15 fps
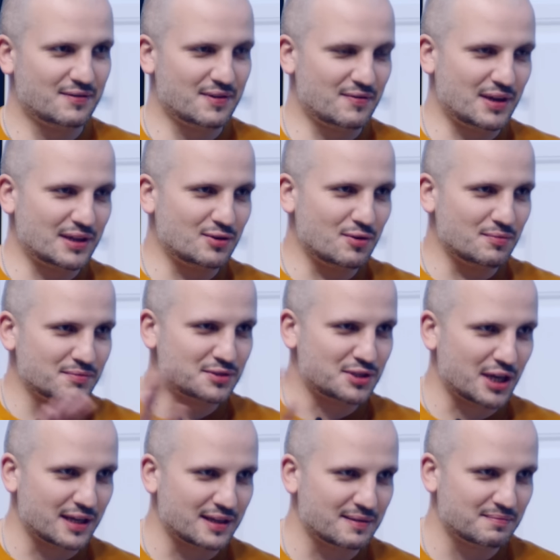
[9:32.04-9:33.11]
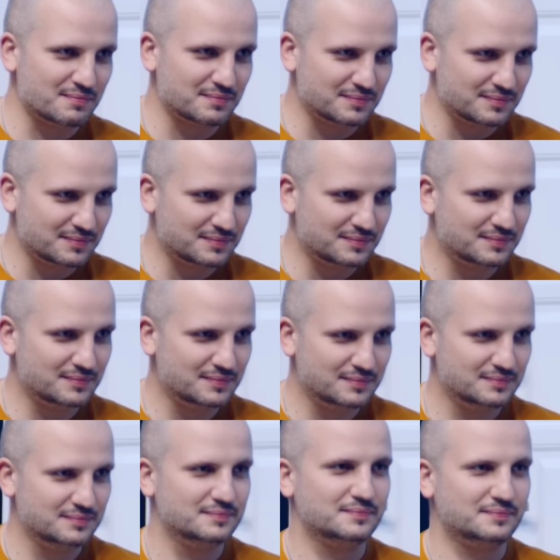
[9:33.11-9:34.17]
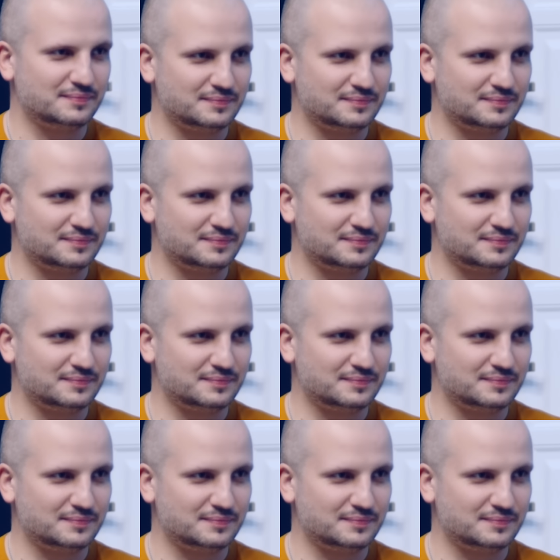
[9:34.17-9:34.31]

Вы в одном чайном? Да-да, мы